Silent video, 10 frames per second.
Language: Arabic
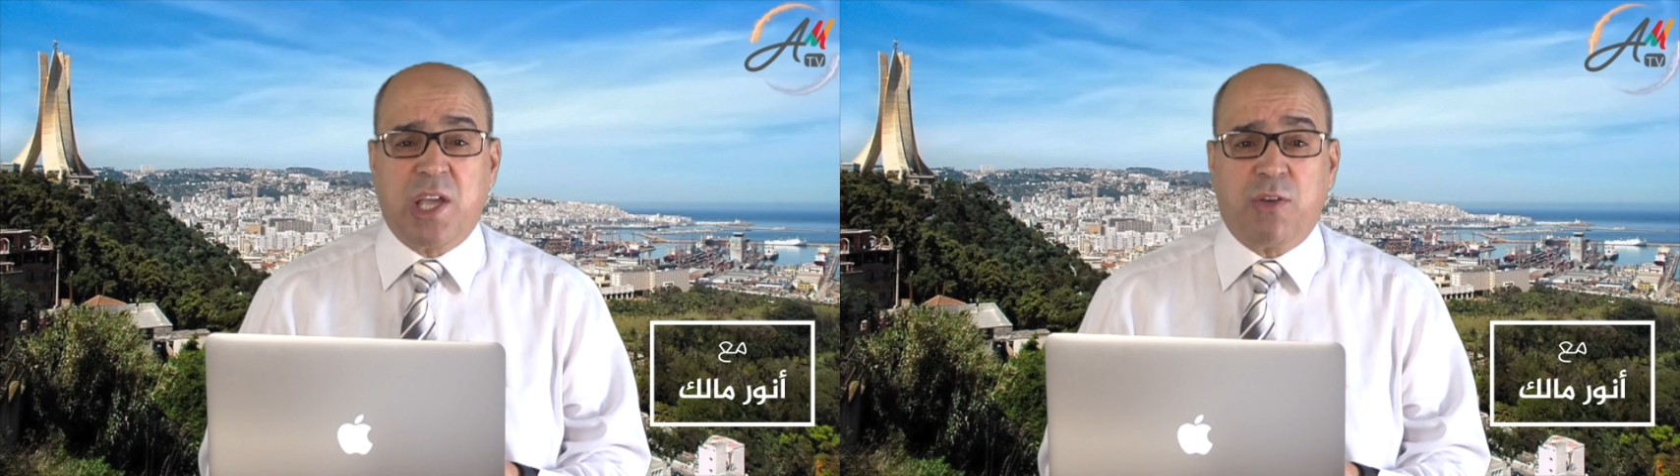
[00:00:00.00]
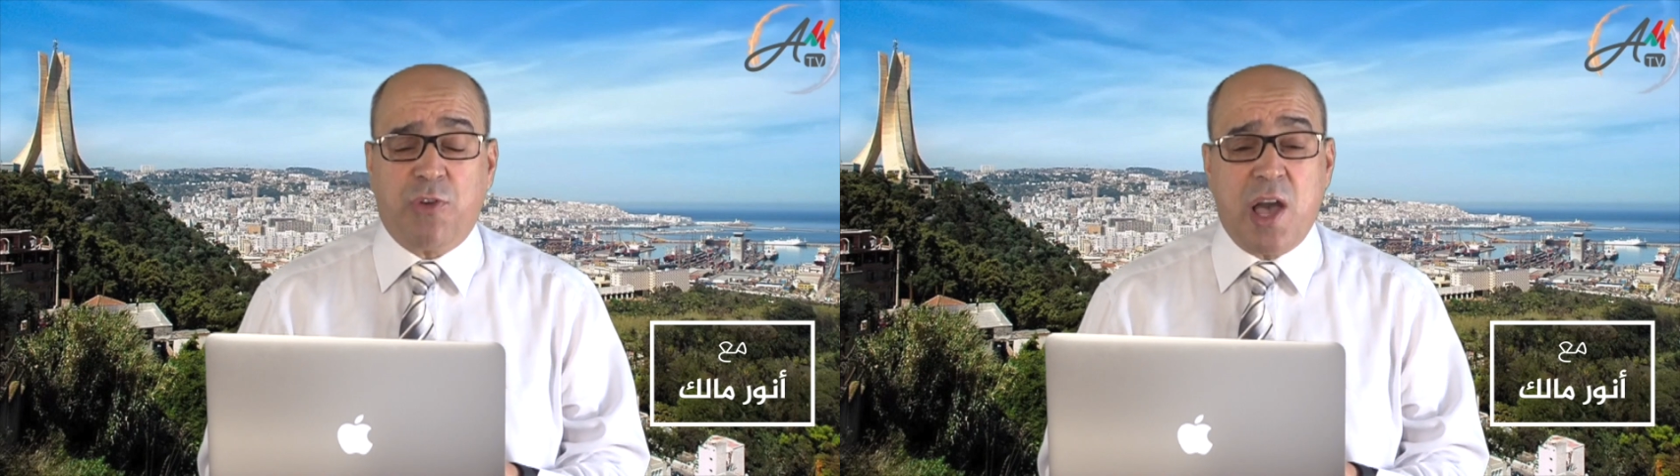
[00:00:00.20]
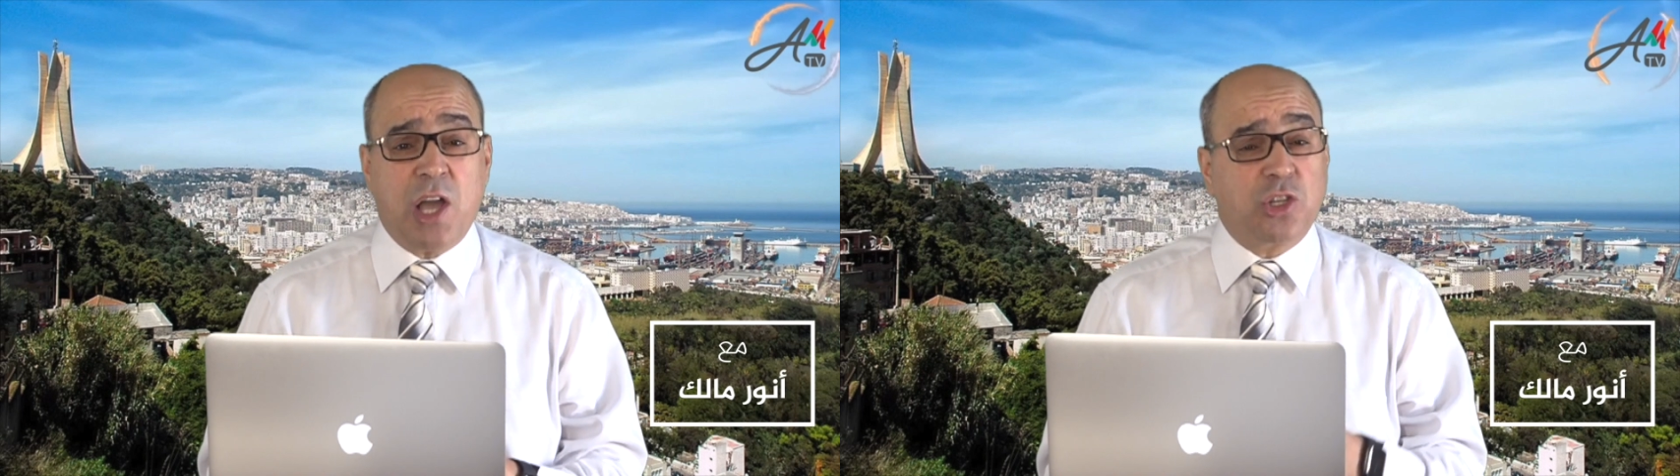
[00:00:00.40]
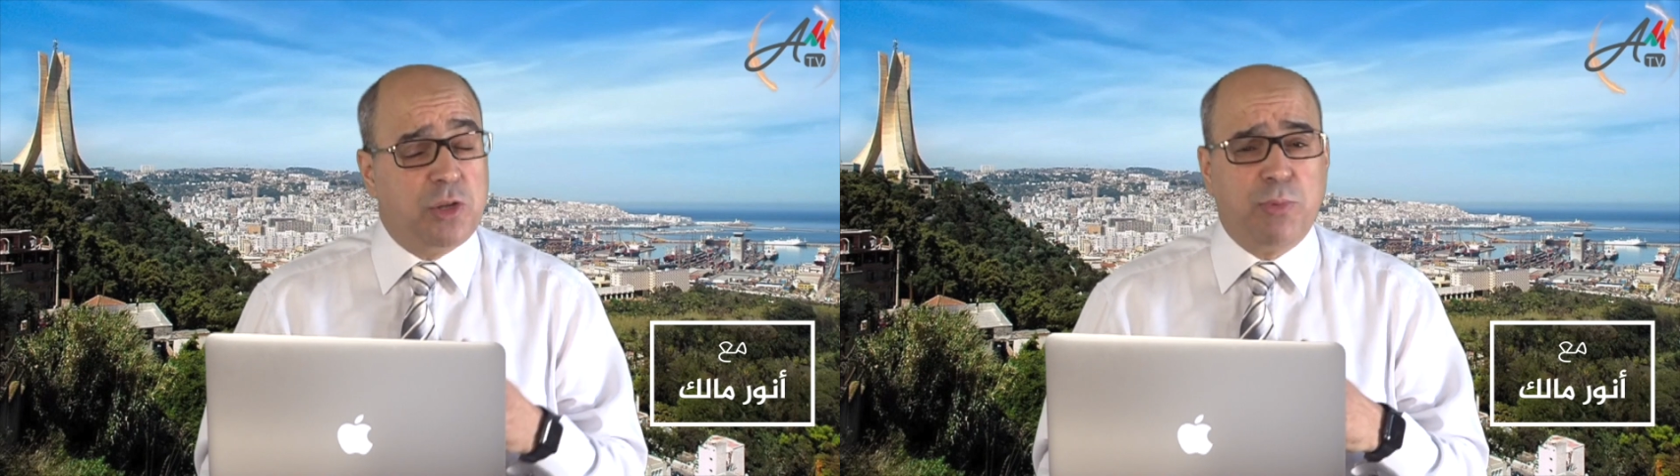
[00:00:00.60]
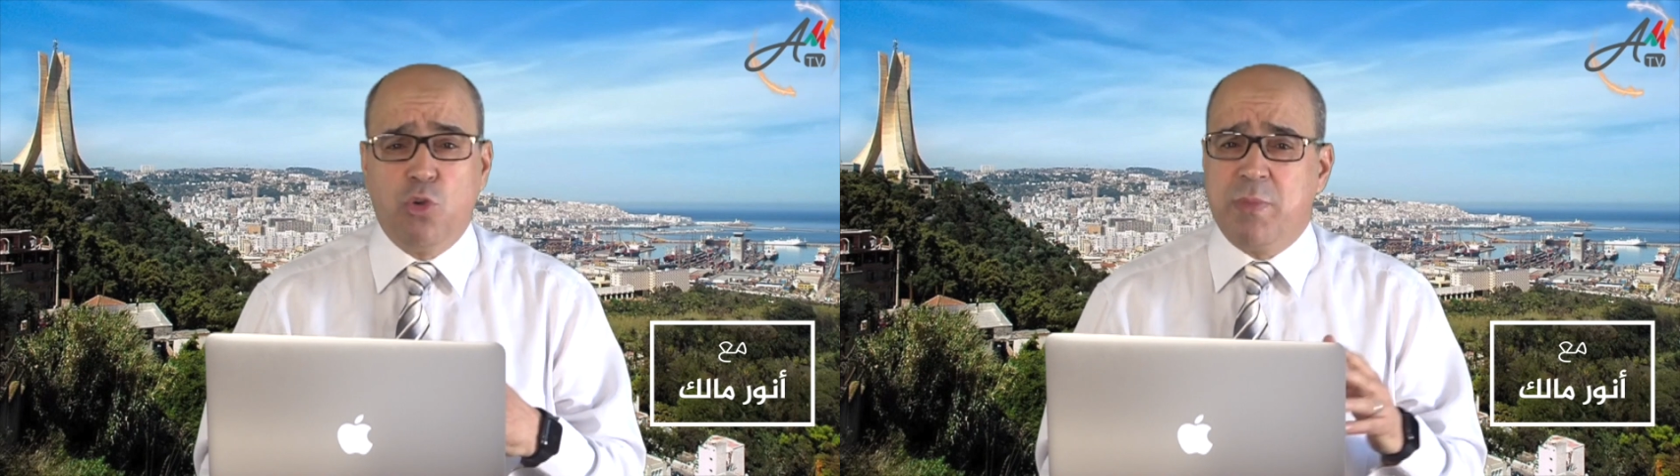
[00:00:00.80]
اخفاق
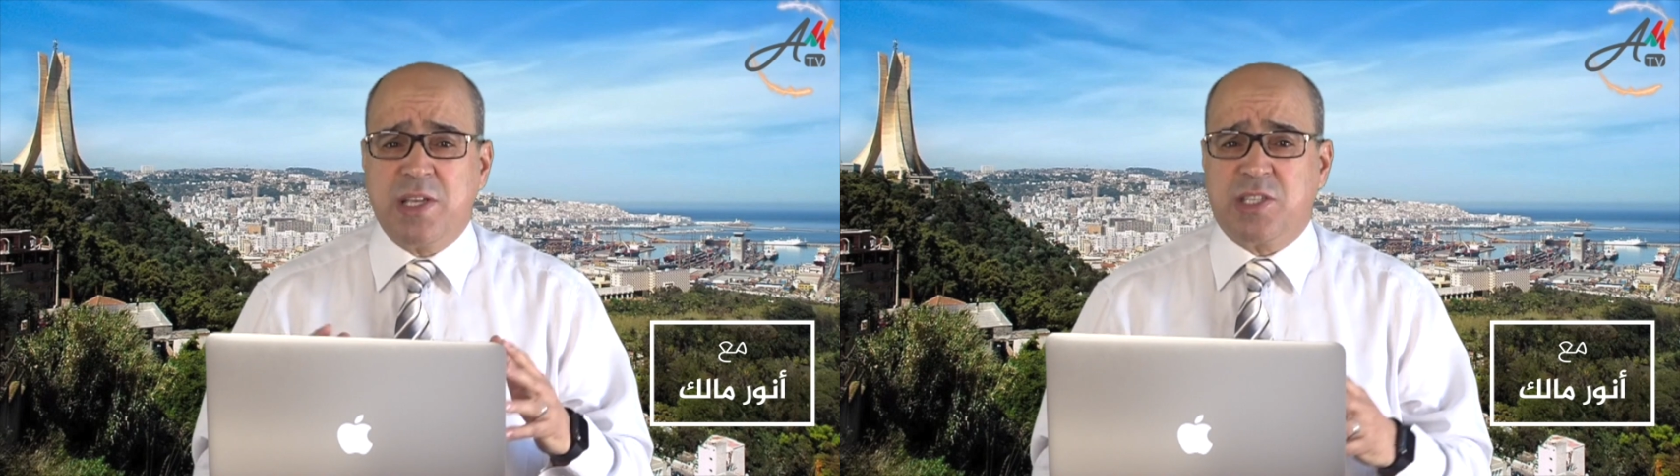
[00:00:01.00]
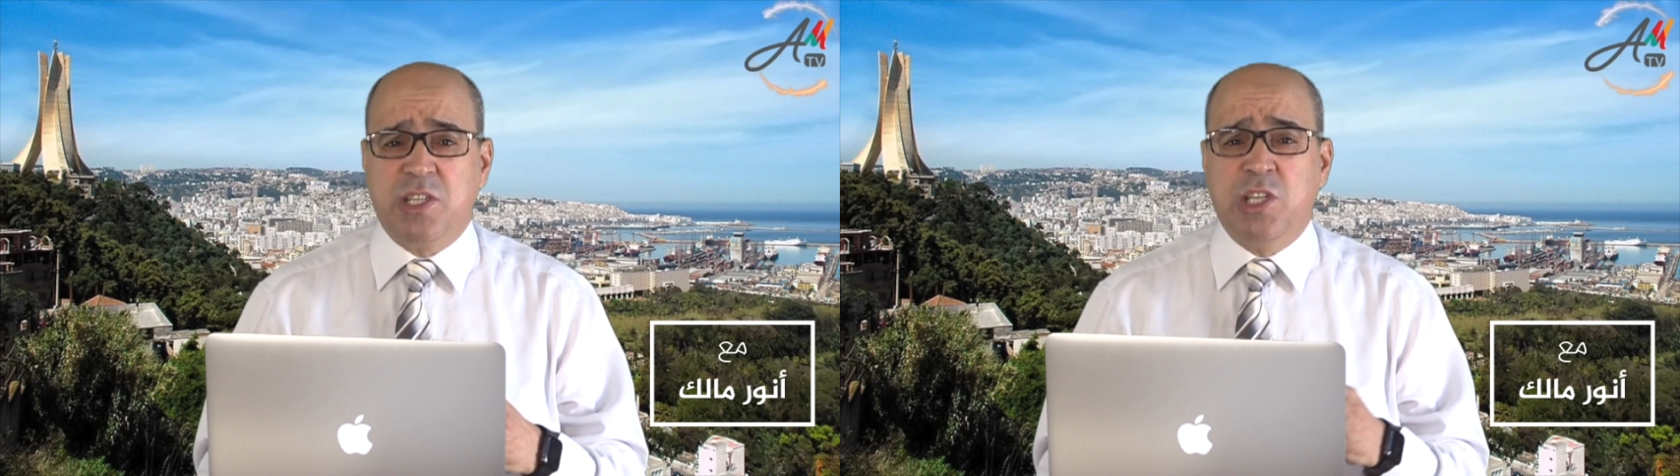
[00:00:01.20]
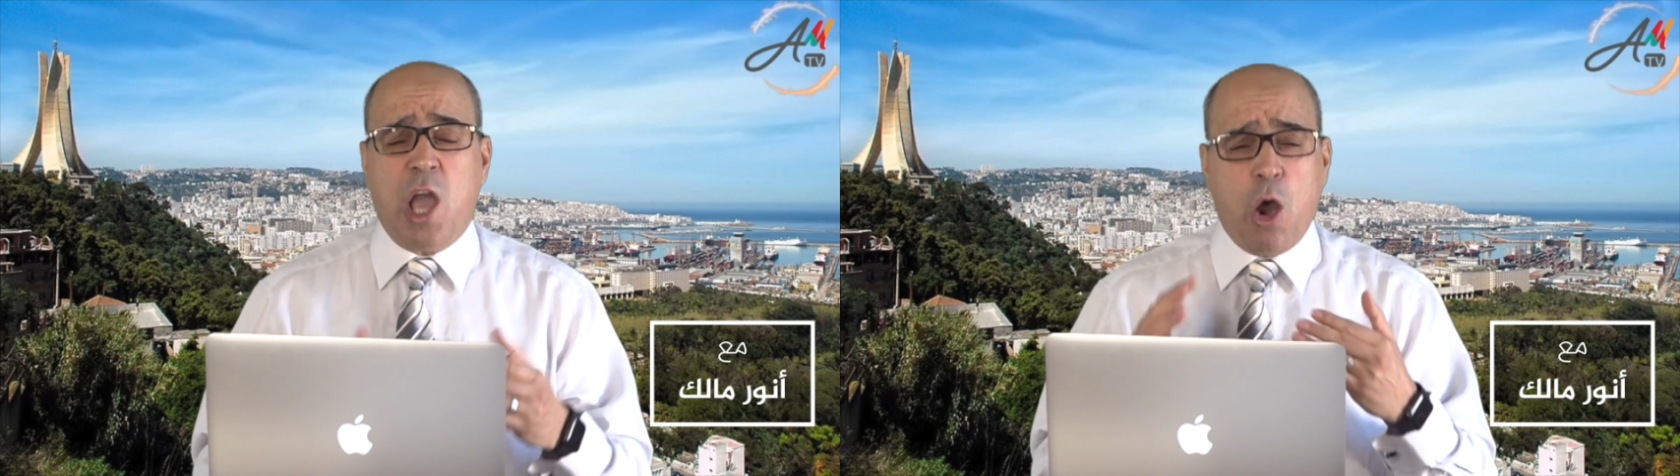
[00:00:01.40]
دبلوماسي